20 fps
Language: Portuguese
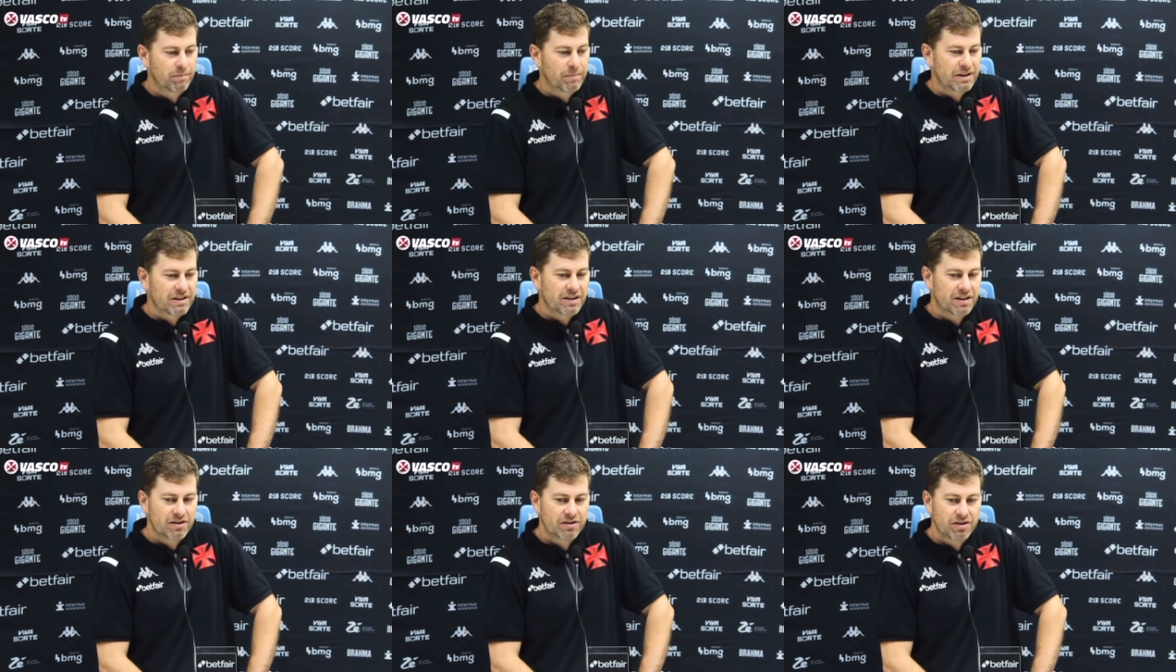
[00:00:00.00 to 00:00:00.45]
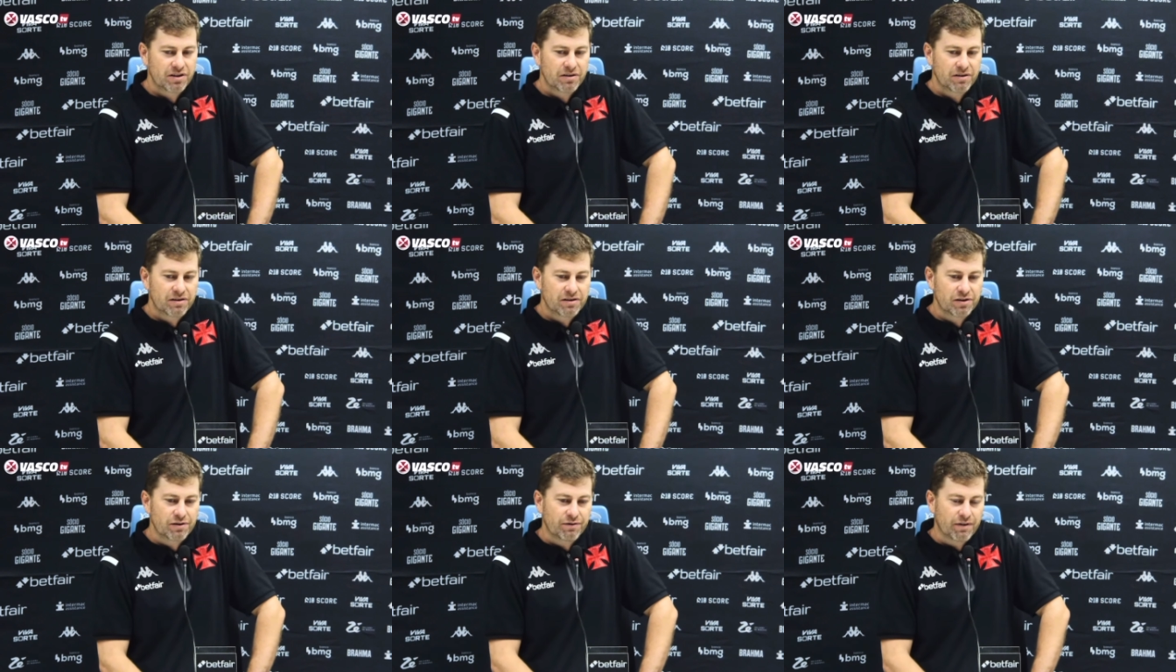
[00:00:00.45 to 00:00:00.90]
Apesar
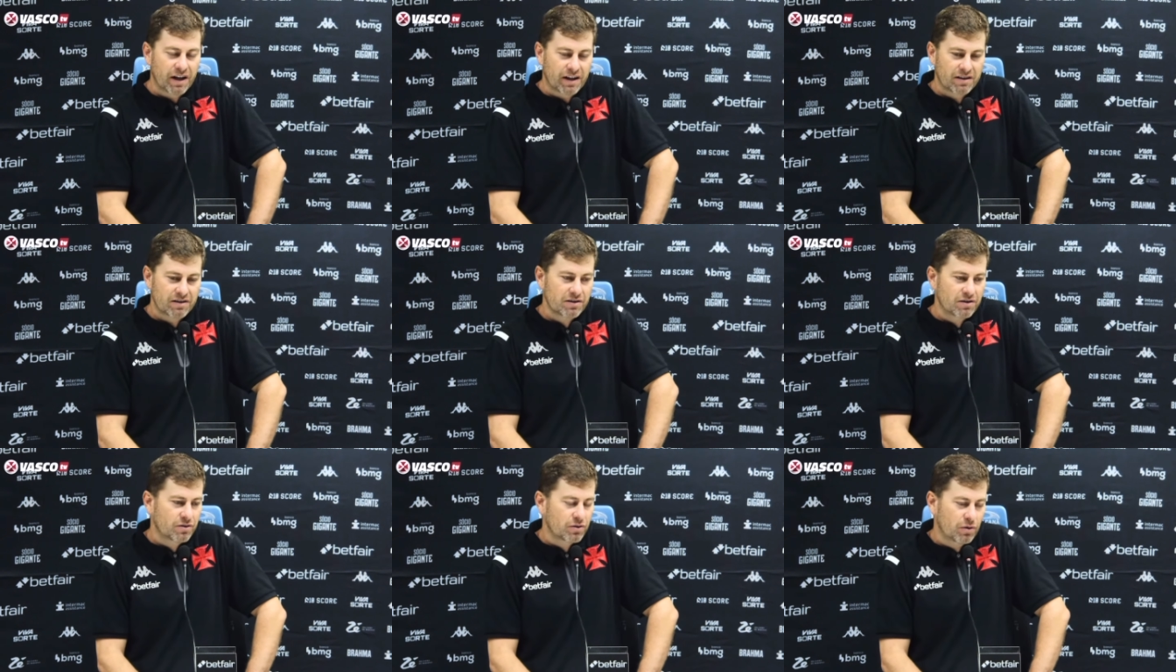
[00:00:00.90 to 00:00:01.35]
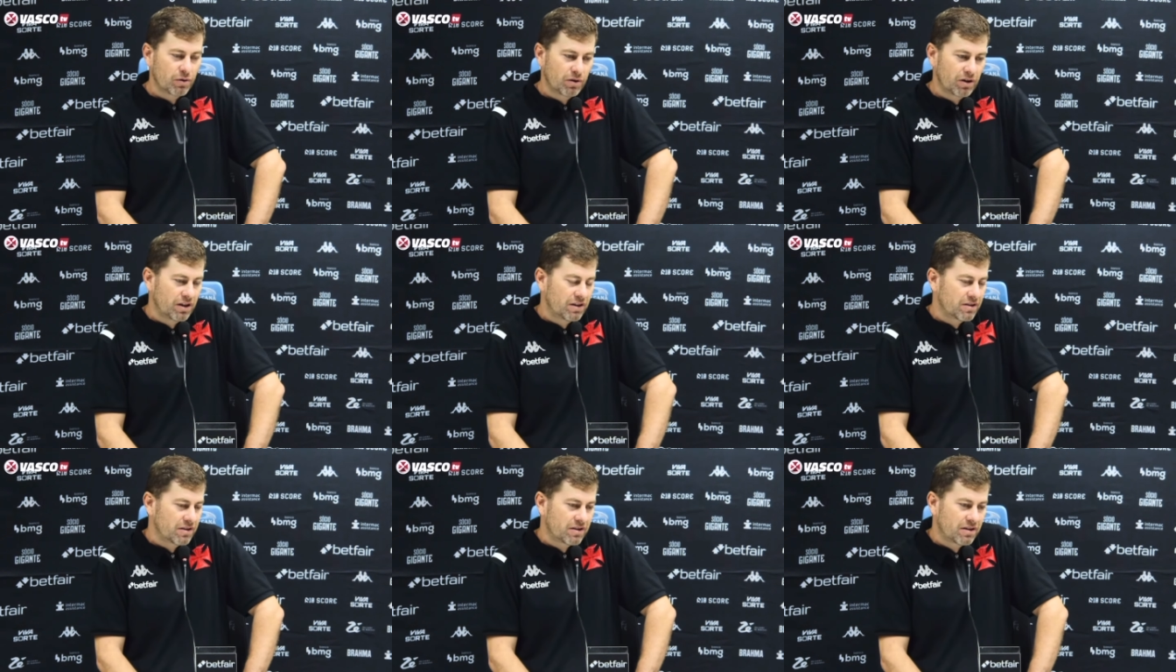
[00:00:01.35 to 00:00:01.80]
de, de várias
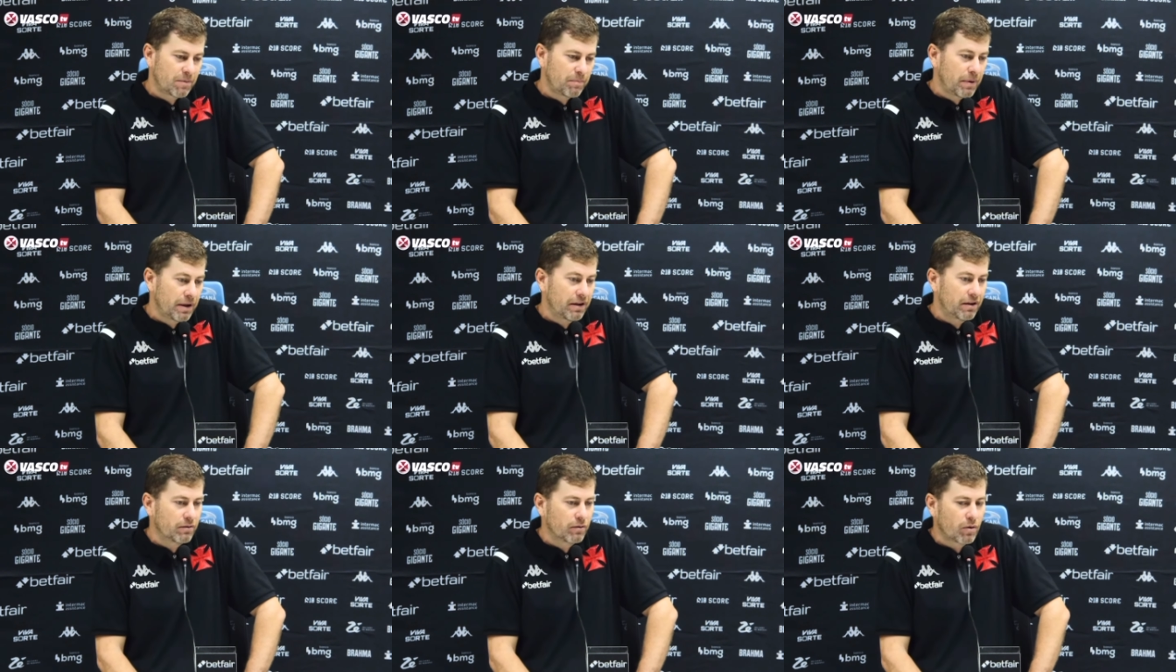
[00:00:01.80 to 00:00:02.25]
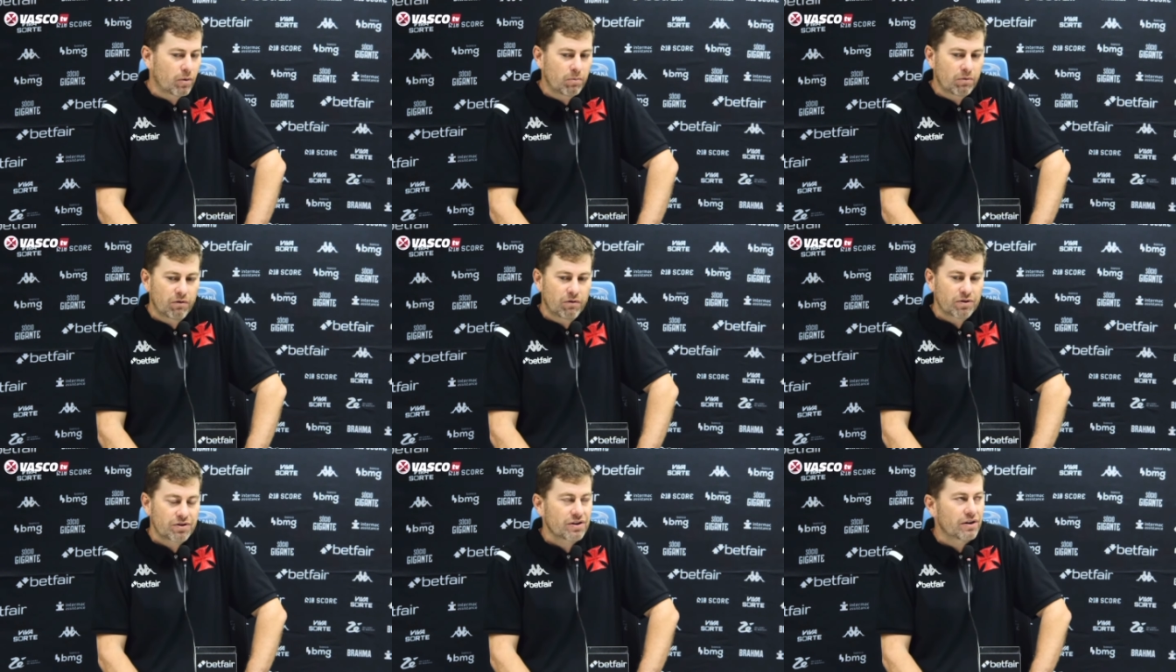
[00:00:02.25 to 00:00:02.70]
escolhas, dependendo
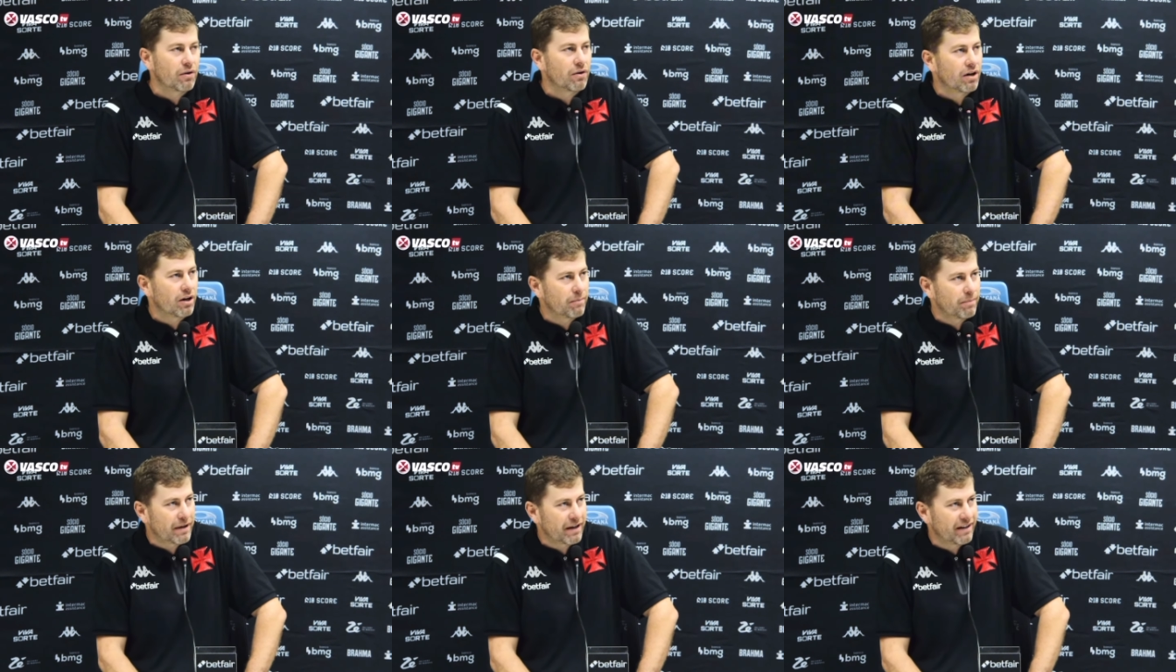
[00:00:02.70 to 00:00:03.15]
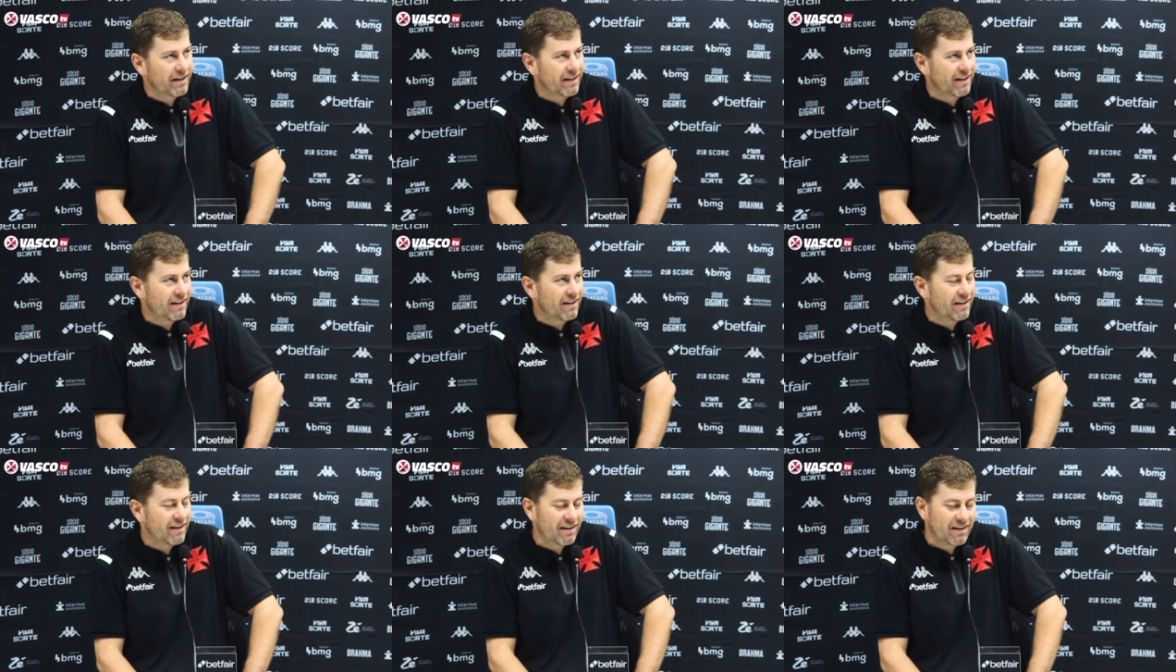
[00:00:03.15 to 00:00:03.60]
como você olha para
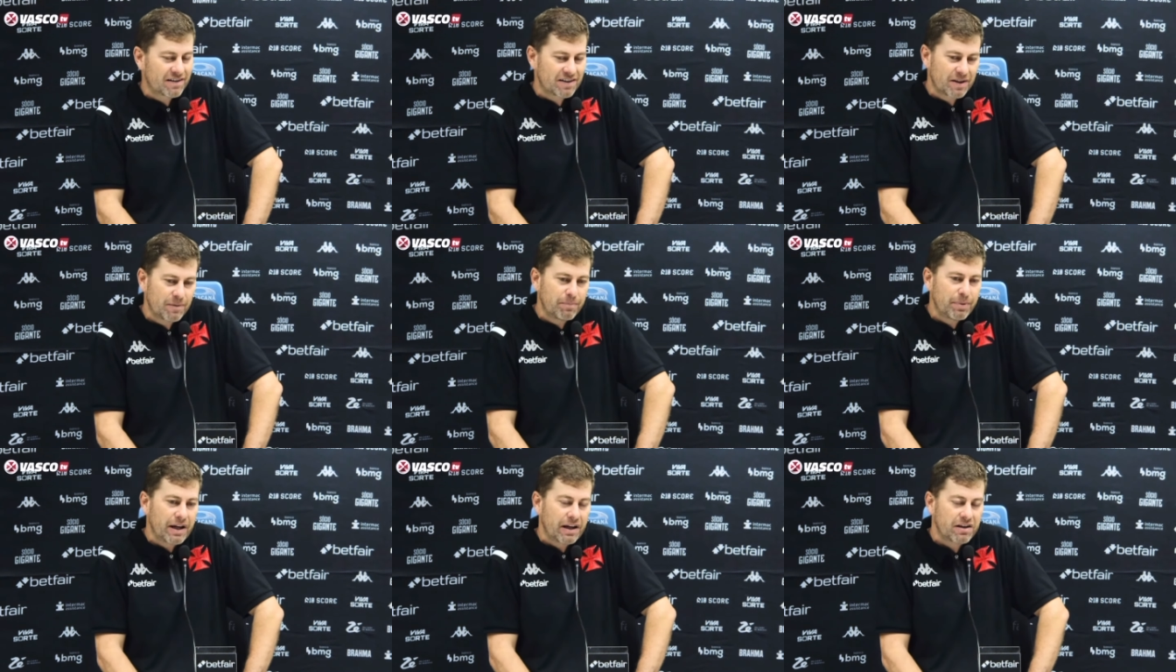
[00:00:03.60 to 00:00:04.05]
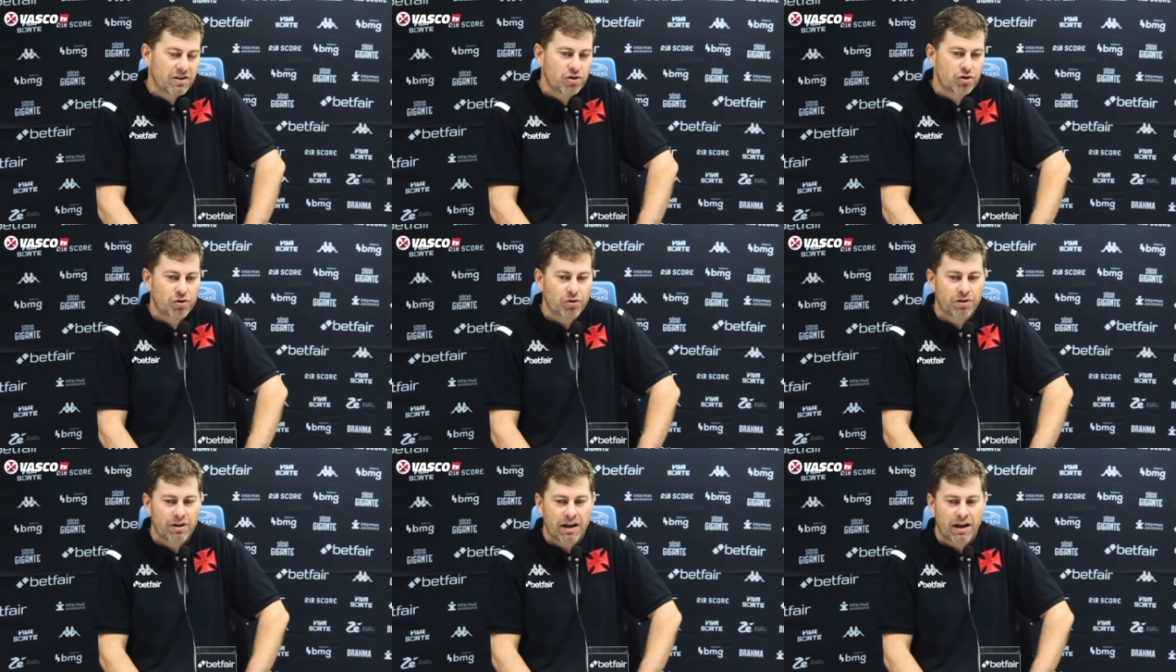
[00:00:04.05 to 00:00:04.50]
ela, ela sempre é
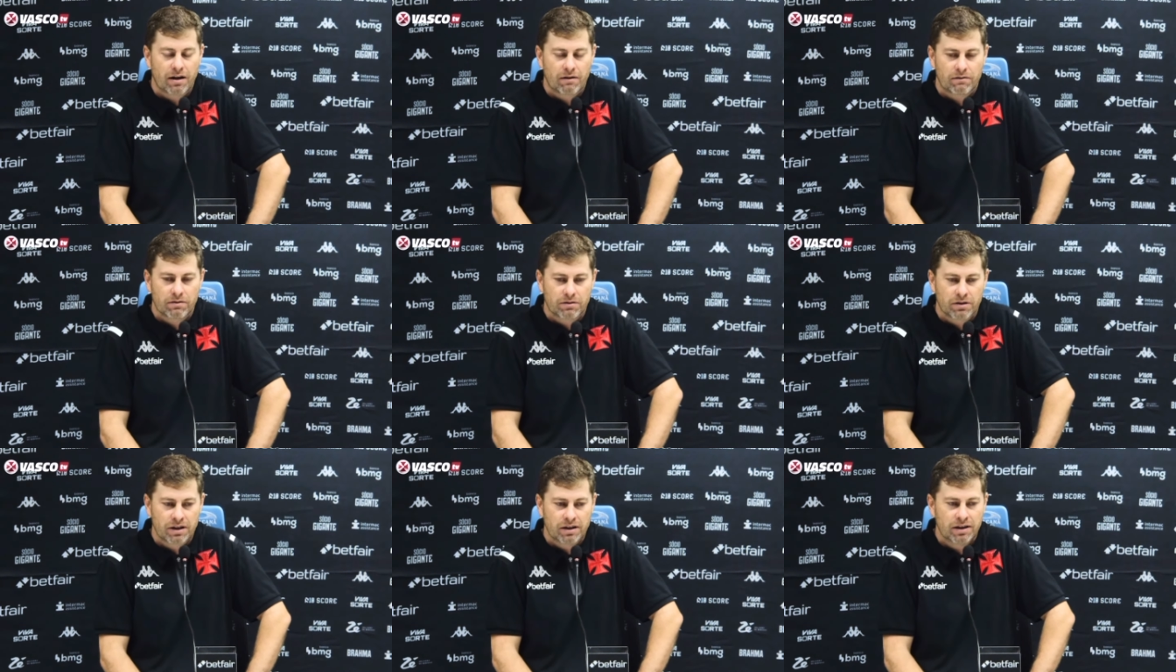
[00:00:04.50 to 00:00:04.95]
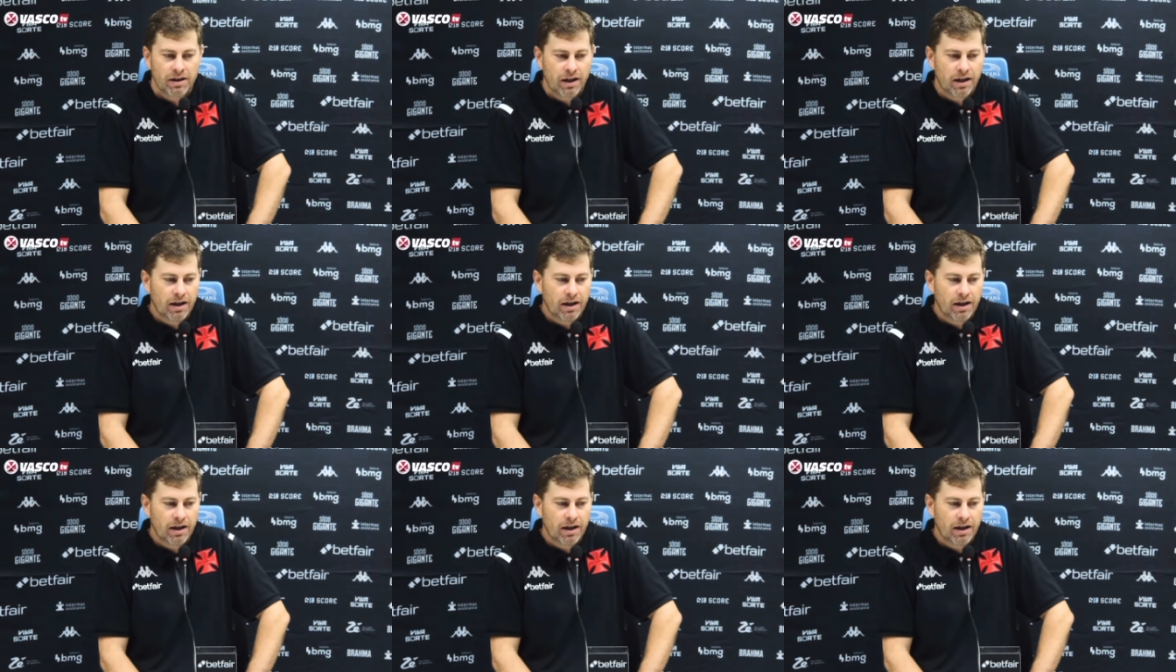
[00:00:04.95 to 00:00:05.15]
questionável, né?